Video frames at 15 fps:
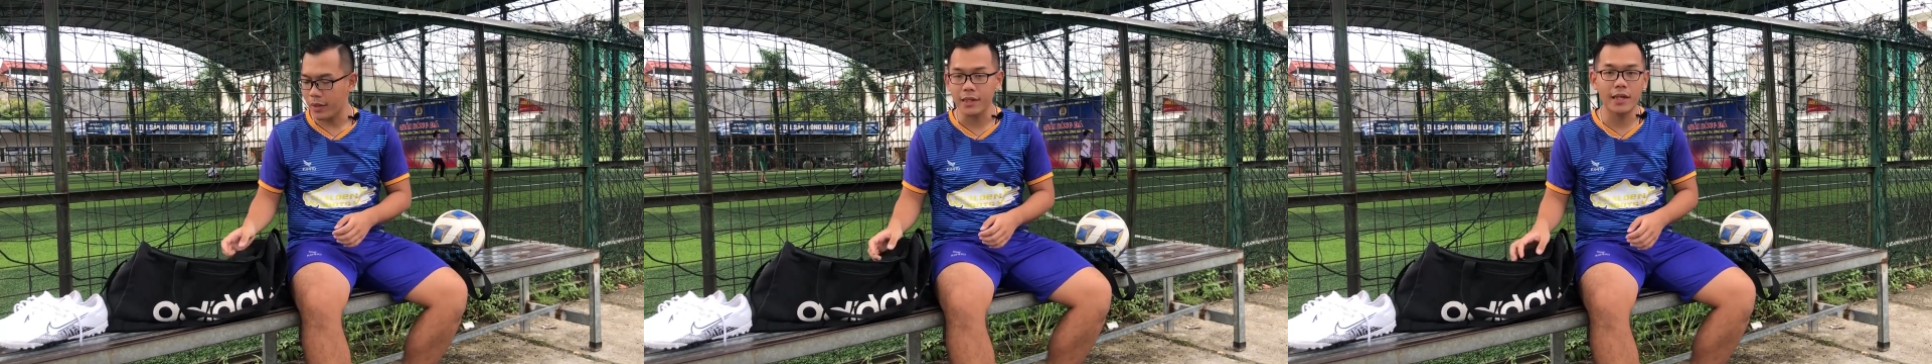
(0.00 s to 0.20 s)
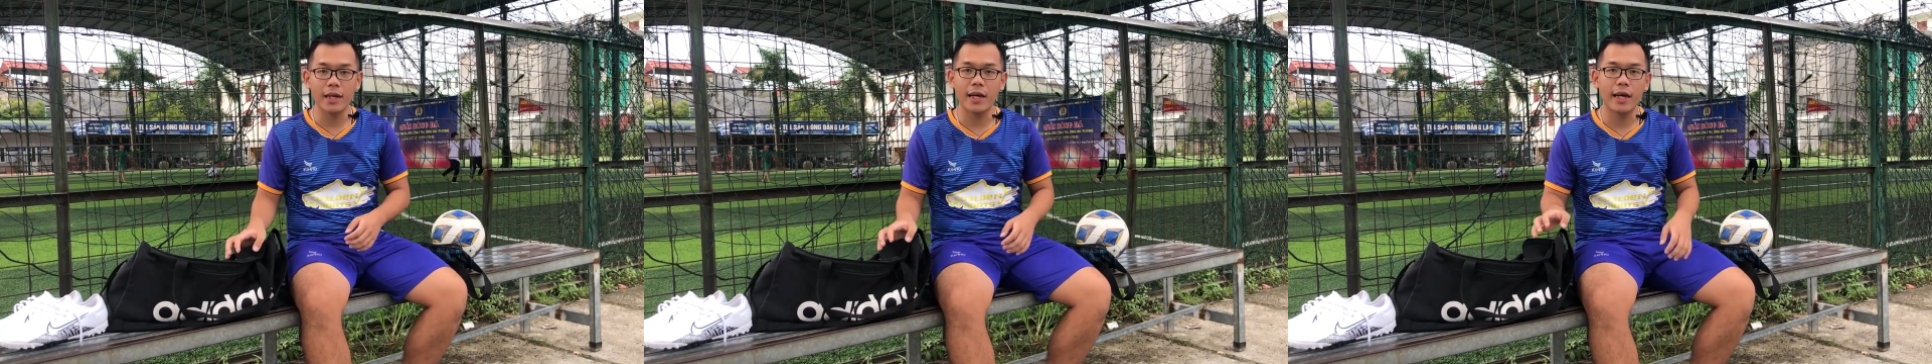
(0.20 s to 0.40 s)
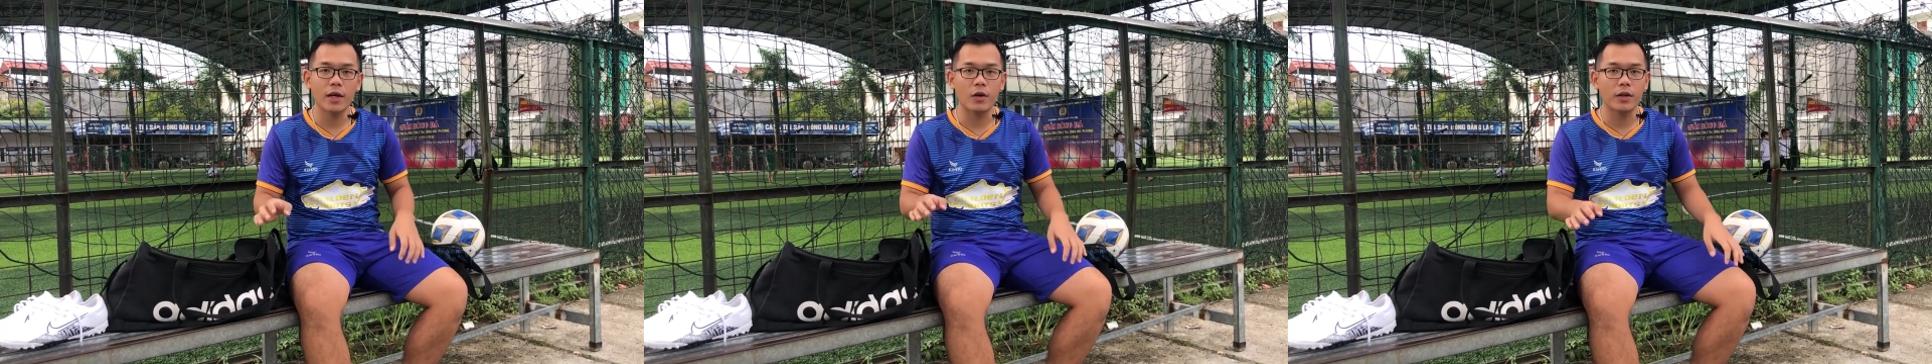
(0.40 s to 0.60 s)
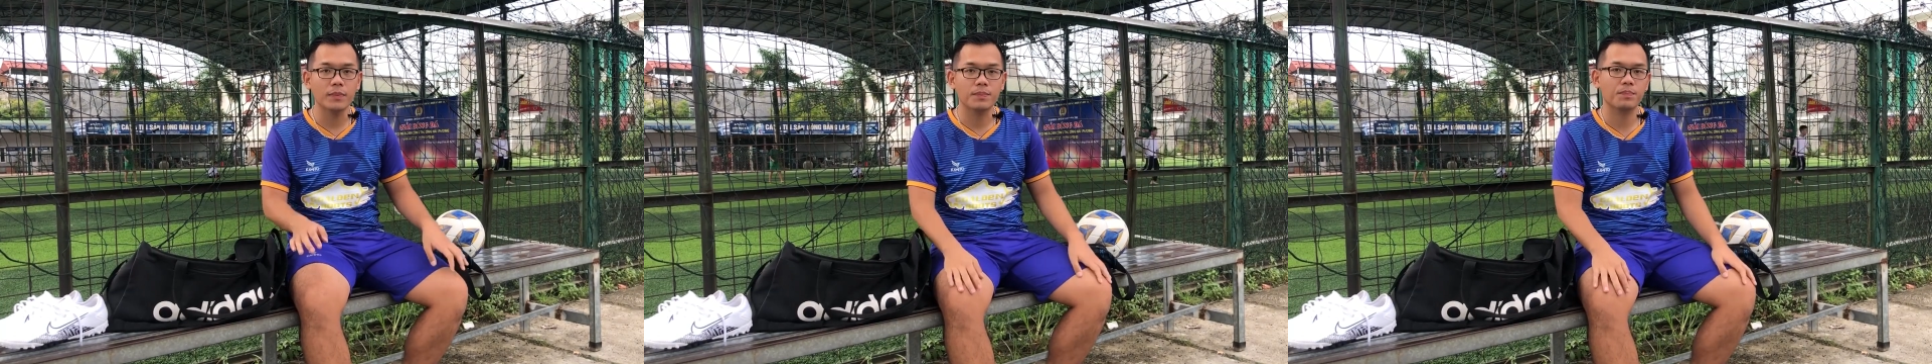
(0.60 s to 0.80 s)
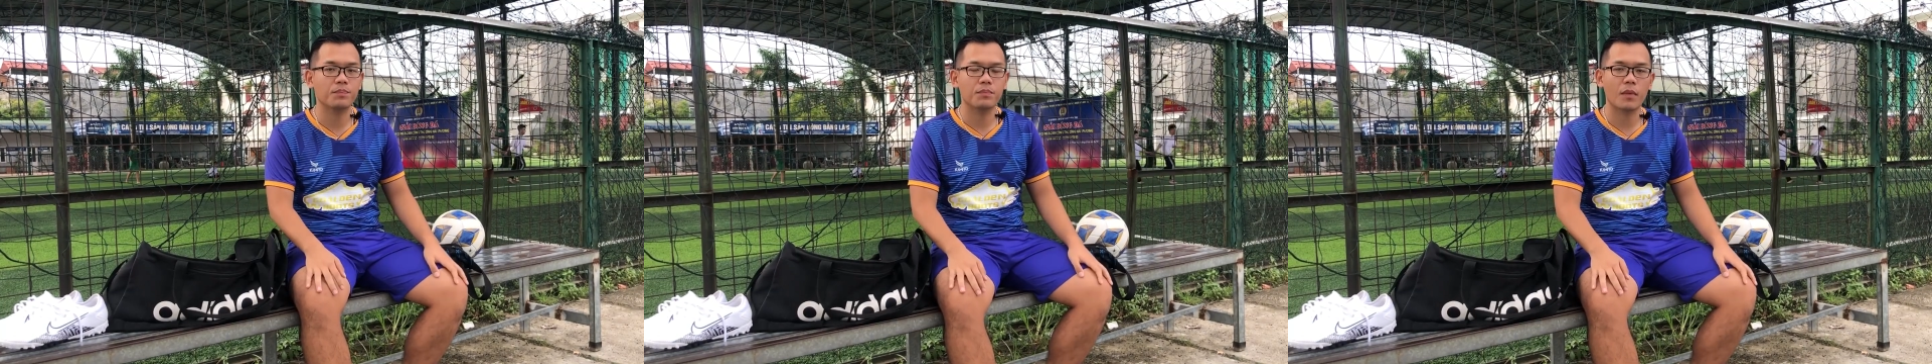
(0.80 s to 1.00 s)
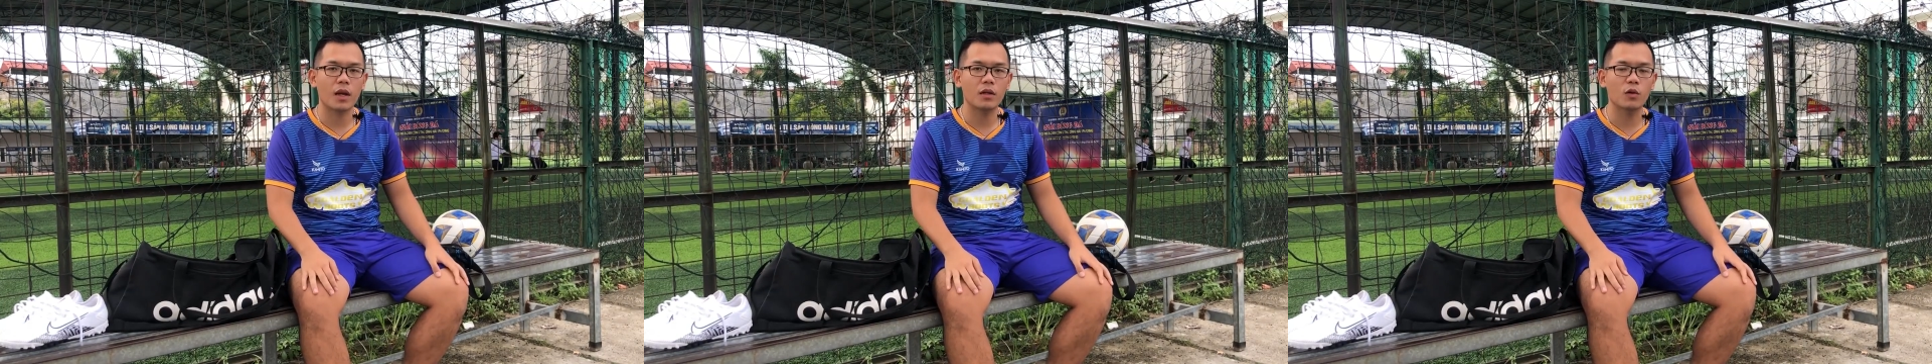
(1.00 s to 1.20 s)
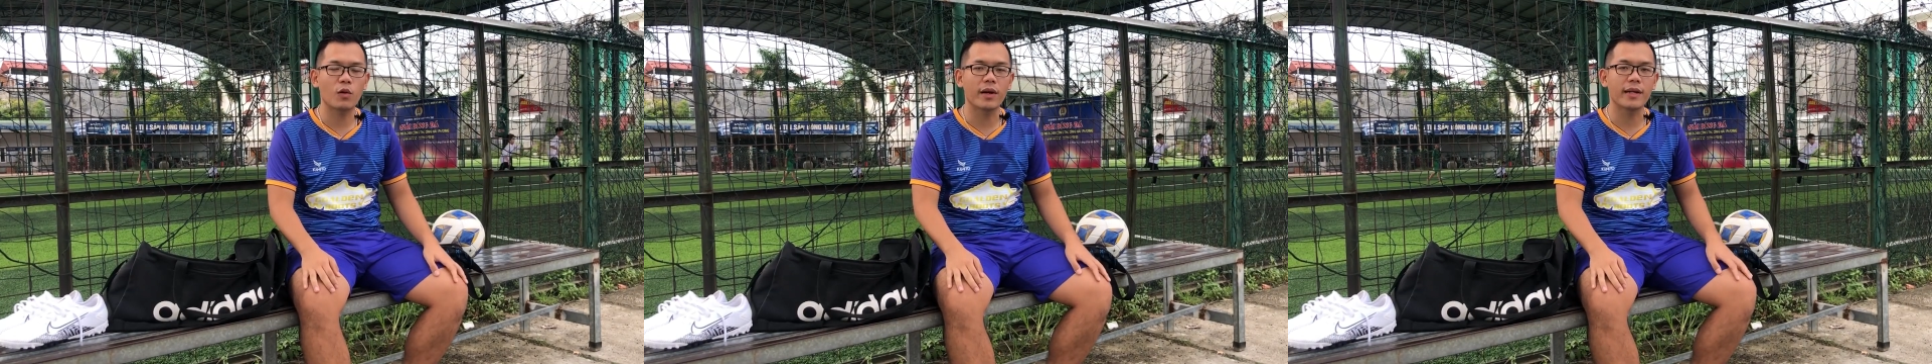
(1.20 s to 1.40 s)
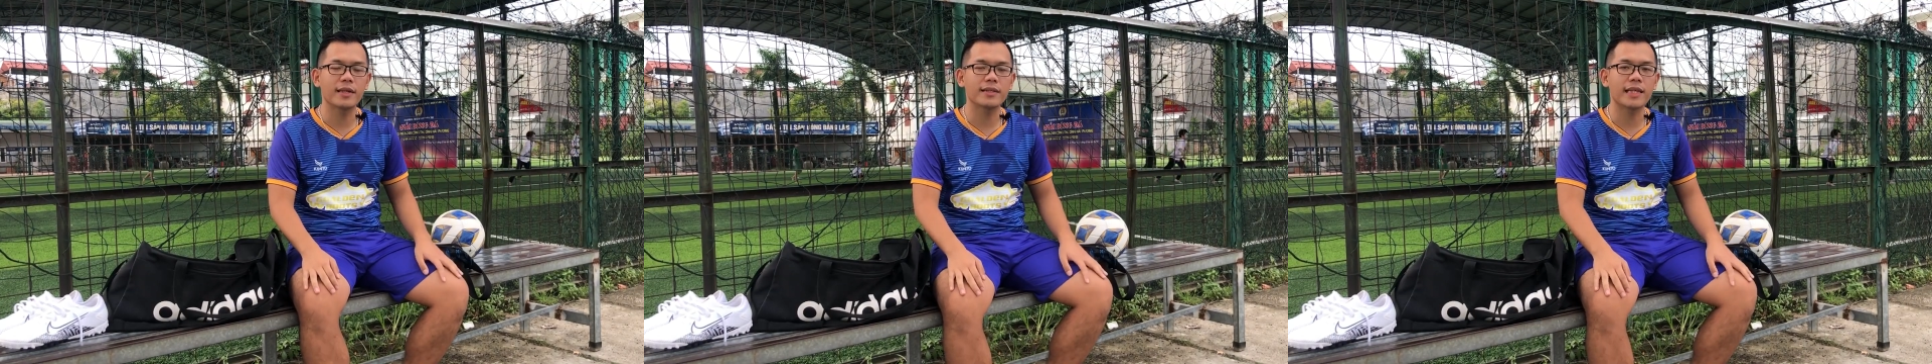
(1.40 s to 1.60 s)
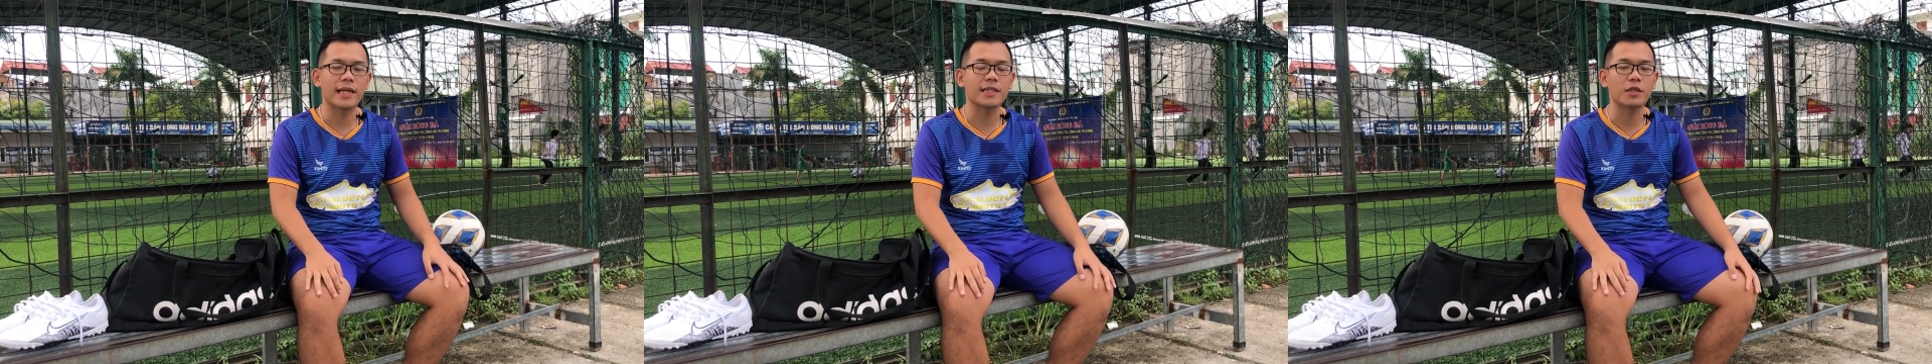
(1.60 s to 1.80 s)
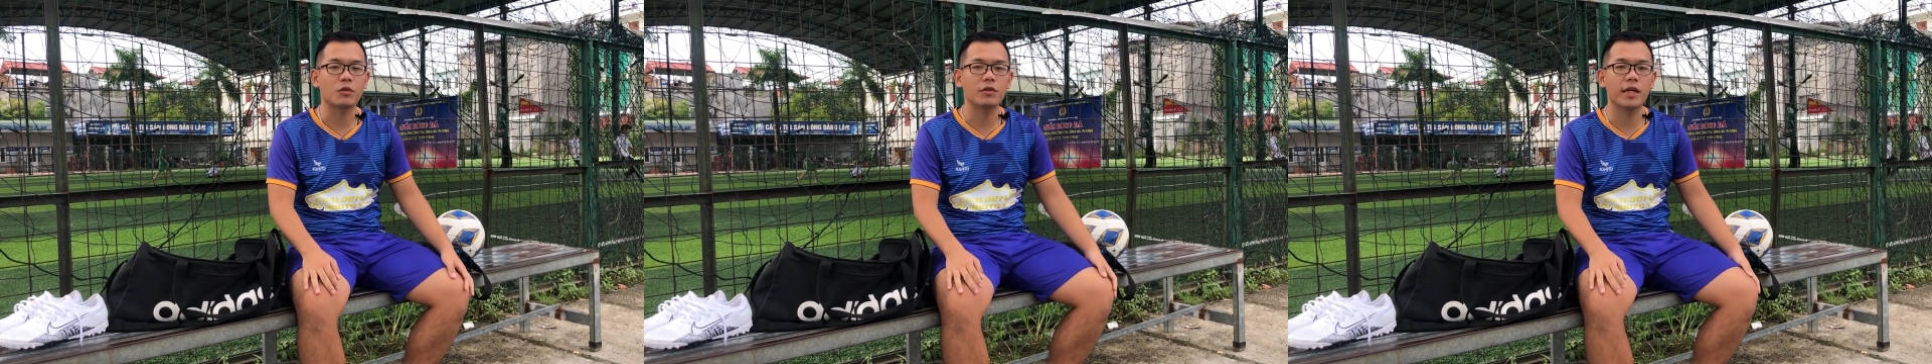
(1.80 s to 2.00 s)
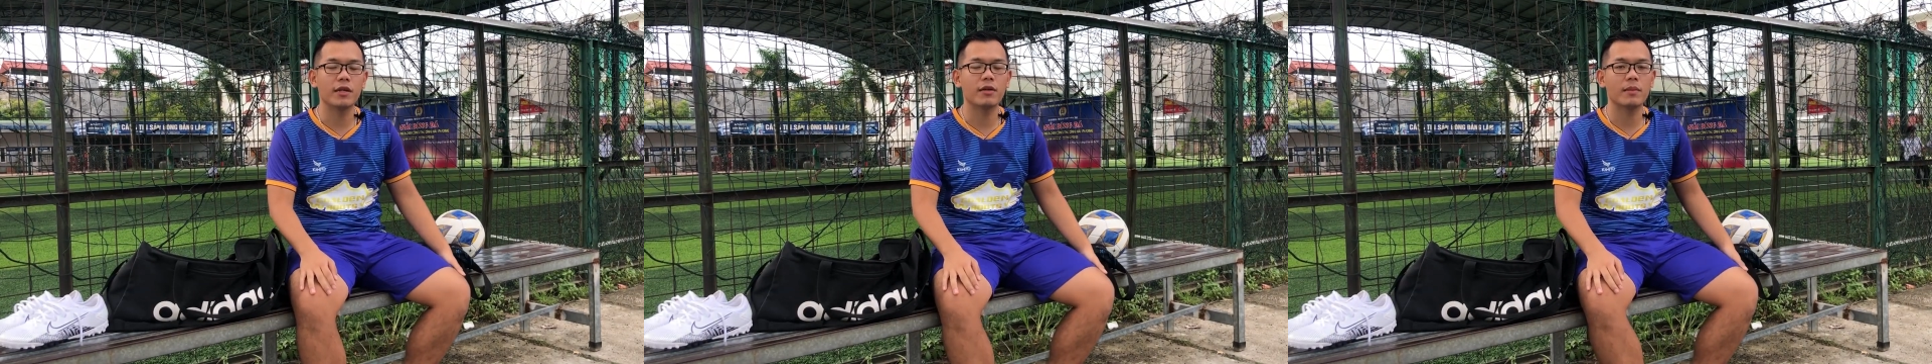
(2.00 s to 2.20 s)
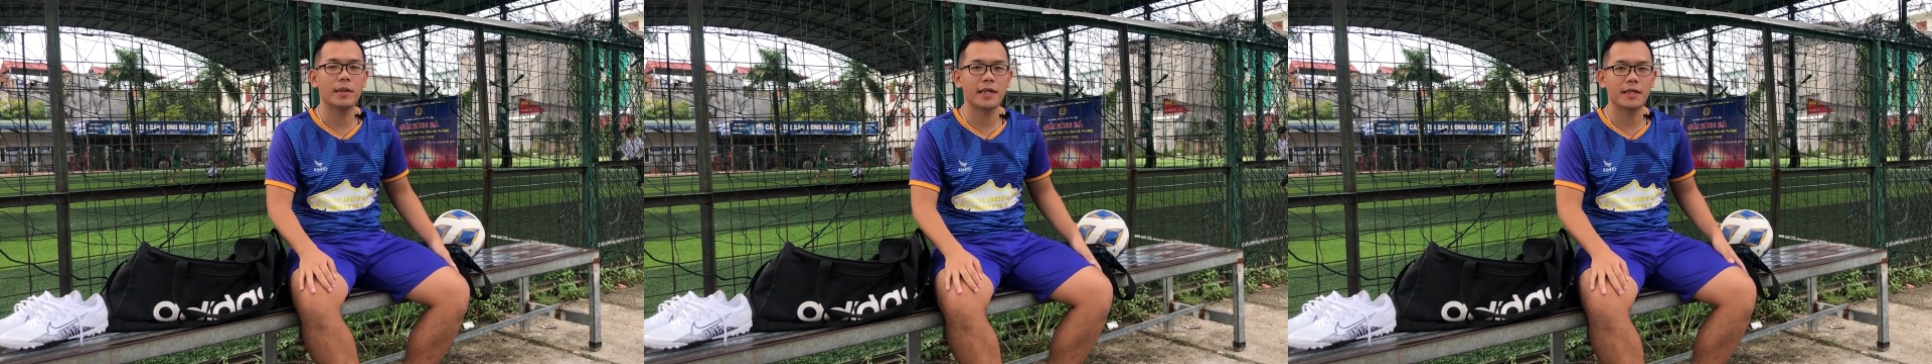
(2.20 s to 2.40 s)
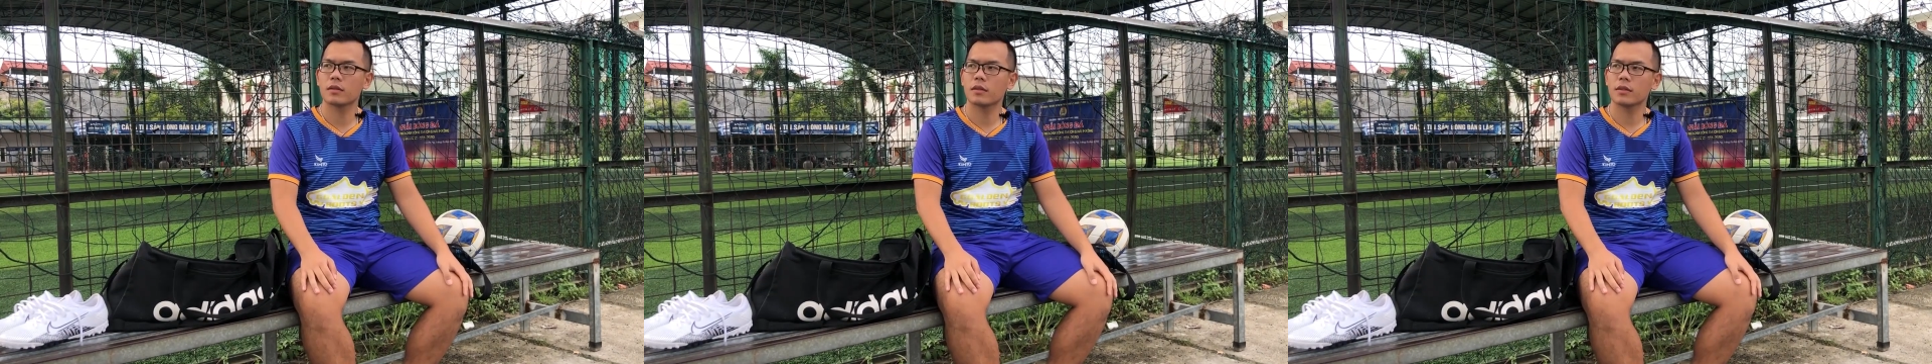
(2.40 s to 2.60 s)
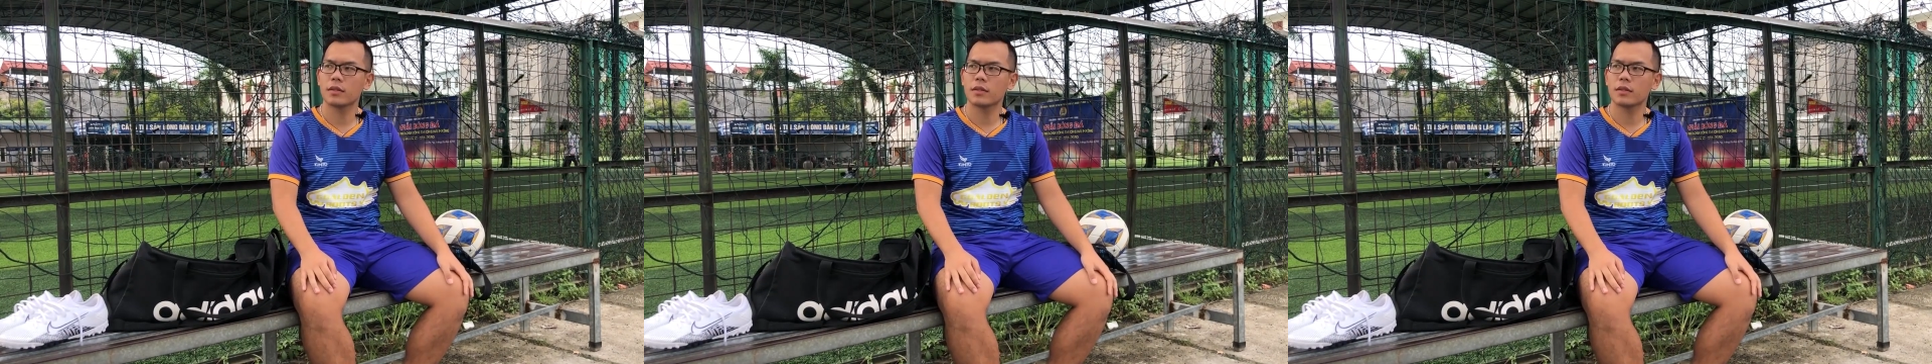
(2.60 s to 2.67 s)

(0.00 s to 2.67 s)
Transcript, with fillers: Mà thế là hết rồi. Đồ nghề đơn giản chỉ có thế thôi các bạn ạ.